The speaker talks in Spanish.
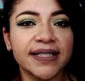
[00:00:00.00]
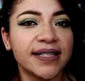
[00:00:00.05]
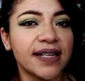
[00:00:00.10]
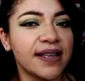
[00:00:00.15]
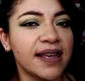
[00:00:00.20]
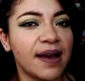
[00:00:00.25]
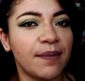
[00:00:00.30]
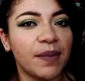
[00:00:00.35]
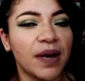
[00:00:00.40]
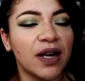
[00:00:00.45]
se
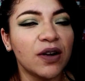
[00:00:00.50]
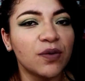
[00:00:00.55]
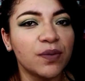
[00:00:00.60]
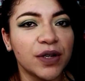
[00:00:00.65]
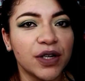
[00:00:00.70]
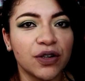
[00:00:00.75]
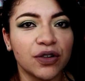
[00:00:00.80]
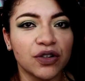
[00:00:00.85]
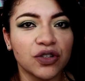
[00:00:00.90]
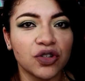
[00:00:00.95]
llama
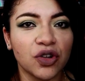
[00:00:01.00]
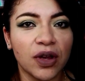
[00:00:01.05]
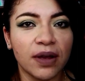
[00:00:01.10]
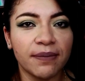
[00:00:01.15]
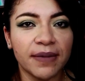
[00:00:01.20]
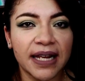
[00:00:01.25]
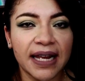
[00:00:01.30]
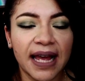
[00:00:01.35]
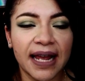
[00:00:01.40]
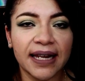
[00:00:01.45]
Luminoso de
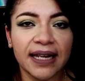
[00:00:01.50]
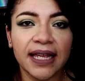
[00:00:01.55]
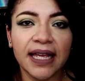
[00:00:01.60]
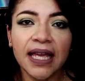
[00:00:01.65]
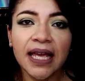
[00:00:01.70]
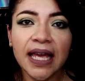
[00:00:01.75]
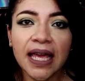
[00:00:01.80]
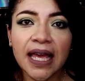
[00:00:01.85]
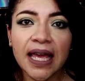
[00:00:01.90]
Milani,